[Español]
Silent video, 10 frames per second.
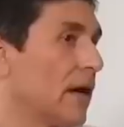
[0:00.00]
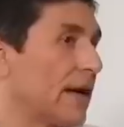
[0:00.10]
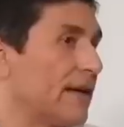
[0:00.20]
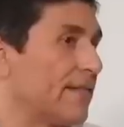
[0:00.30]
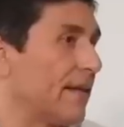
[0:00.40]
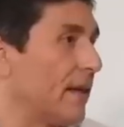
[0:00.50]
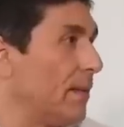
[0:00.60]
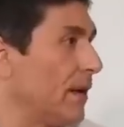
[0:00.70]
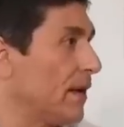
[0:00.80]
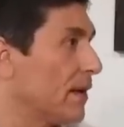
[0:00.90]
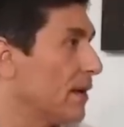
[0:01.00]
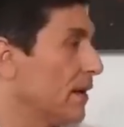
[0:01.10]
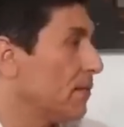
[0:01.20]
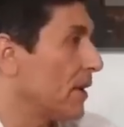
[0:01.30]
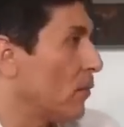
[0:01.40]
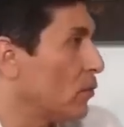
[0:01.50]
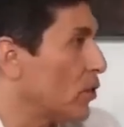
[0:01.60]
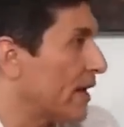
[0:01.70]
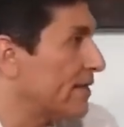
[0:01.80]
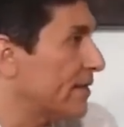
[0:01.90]
¿A qué se debe?
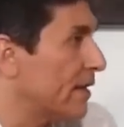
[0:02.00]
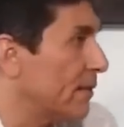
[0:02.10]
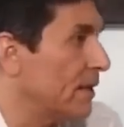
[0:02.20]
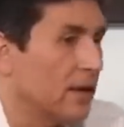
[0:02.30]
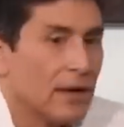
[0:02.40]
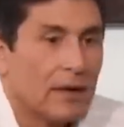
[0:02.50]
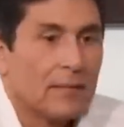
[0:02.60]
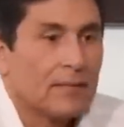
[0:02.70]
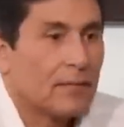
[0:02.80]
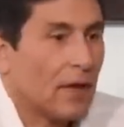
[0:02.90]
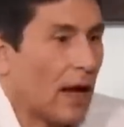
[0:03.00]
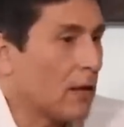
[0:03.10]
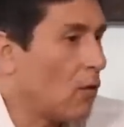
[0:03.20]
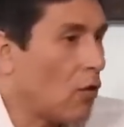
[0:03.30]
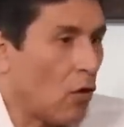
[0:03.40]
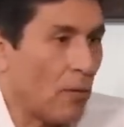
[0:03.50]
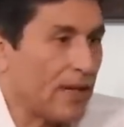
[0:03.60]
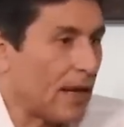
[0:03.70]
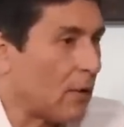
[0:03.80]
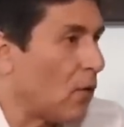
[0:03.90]
Pregunto, ¿a qué se debe? Algo
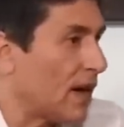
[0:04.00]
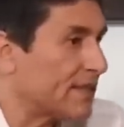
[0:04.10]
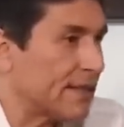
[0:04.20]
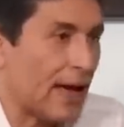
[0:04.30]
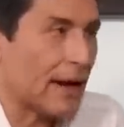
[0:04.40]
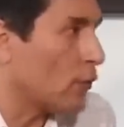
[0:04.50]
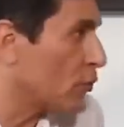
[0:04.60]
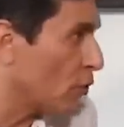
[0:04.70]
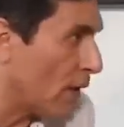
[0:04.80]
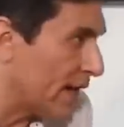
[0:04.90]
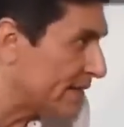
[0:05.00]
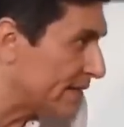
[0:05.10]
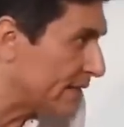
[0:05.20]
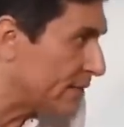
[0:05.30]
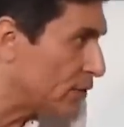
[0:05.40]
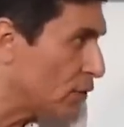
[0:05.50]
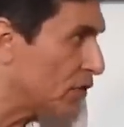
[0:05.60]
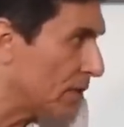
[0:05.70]
comen, algo hacen, algo no hacen. Yo